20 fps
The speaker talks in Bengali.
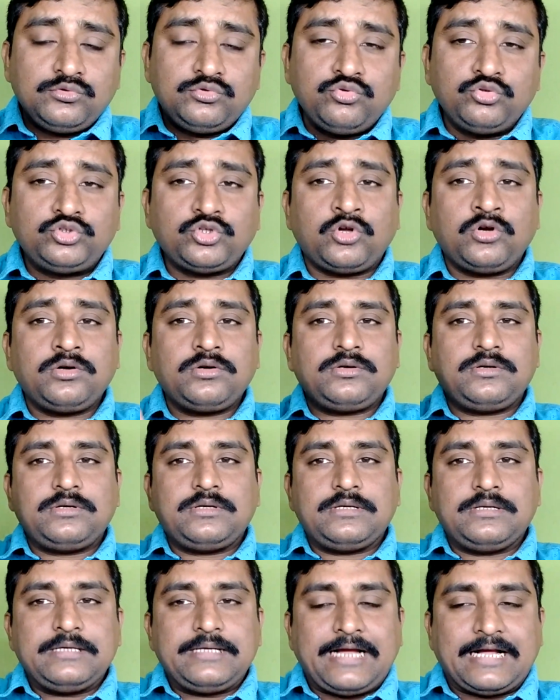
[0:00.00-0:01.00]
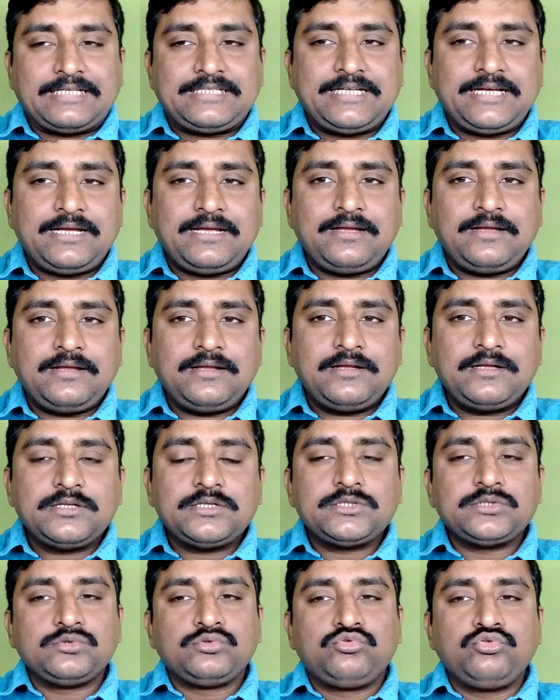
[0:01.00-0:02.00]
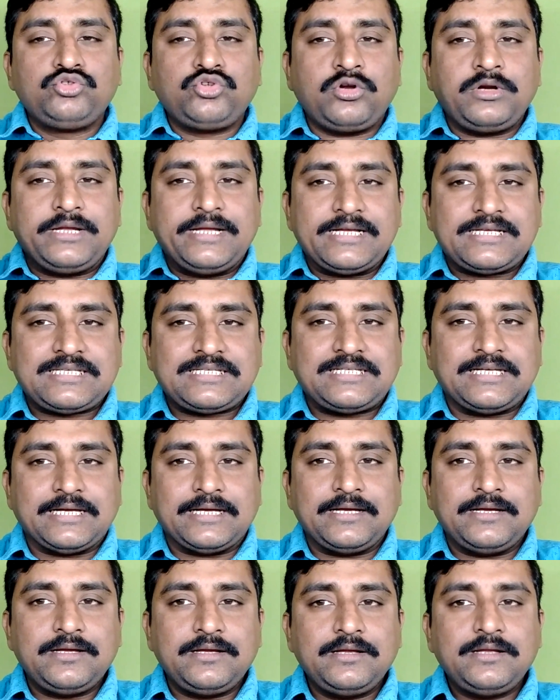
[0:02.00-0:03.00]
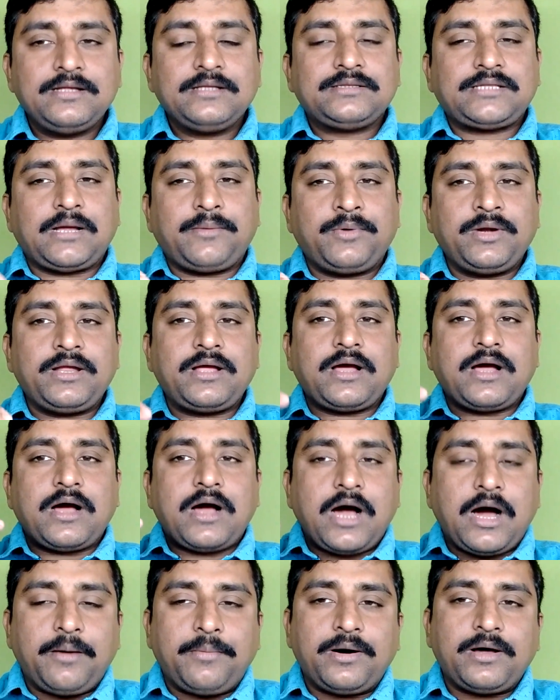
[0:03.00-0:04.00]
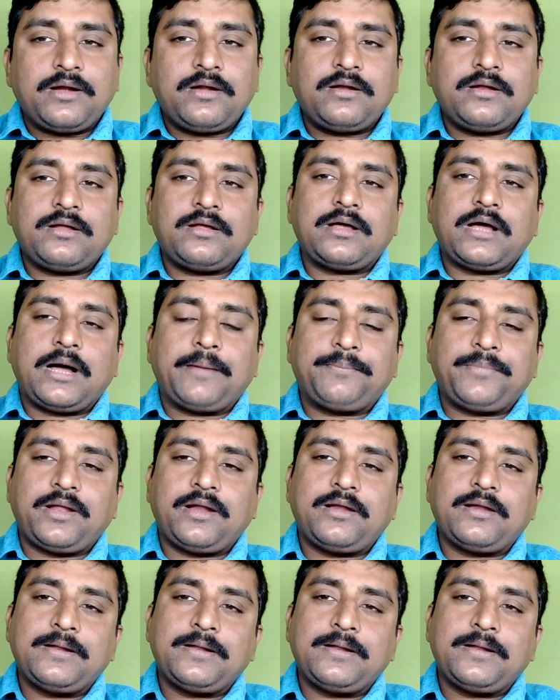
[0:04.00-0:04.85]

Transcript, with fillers: দুজন গেছে দুজন এসছে তার মানে আবার আপনার